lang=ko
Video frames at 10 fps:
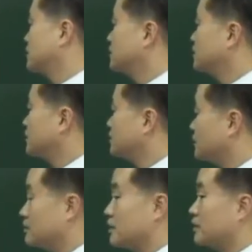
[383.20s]
그,
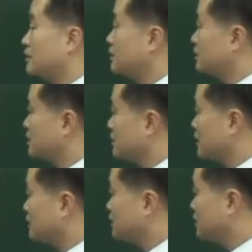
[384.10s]
그러면
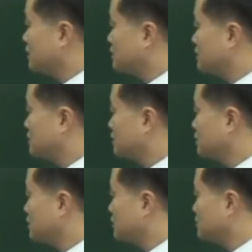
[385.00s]
야, 네 집
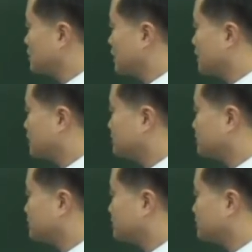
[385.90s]
등기부에